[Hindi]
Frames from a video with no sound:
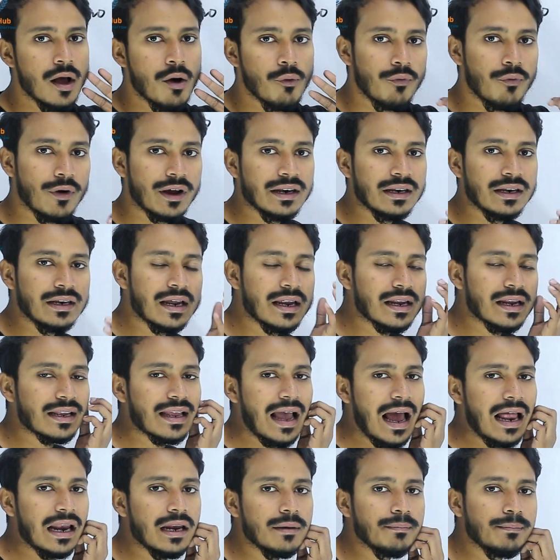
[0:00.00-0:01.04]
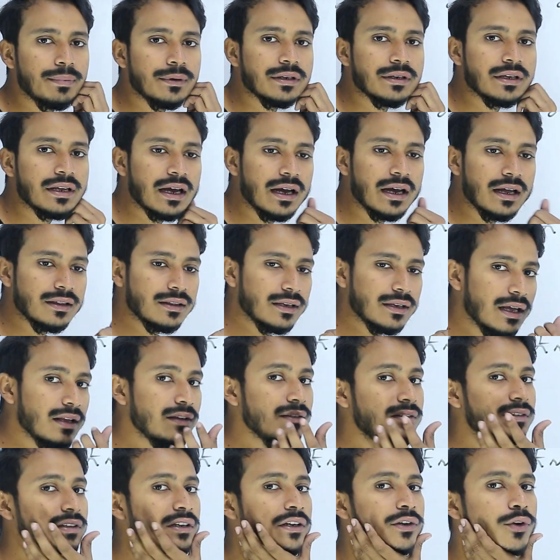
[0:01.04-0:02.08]
वर्नियर कैलिपर के अंदर
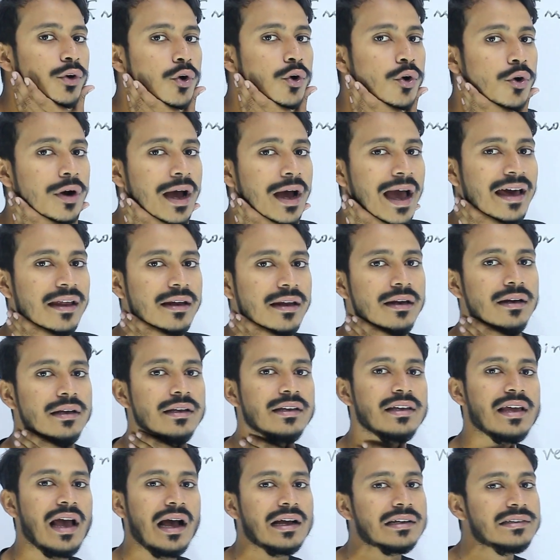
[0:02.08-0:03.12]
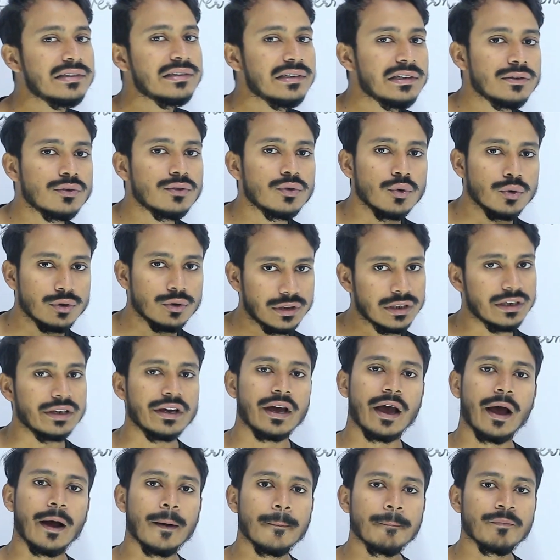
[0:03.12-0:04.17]
ज़ीरो एरर क्या चीज़ होती
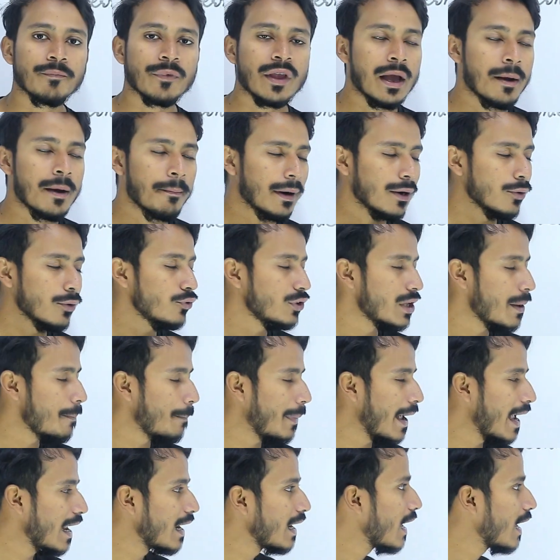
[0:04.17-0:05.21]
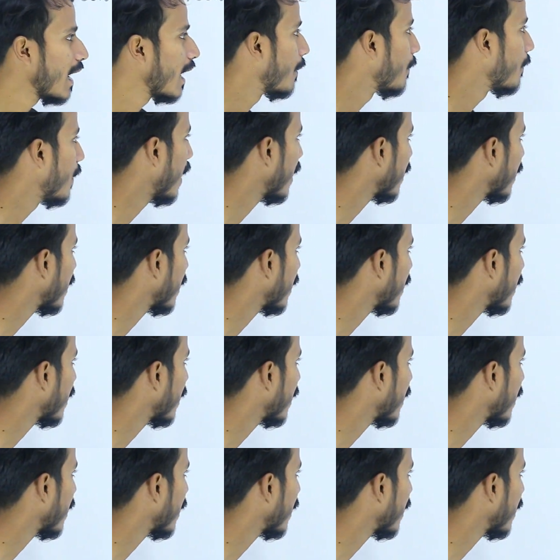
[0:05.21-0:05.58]
है बट उससे पहले हमें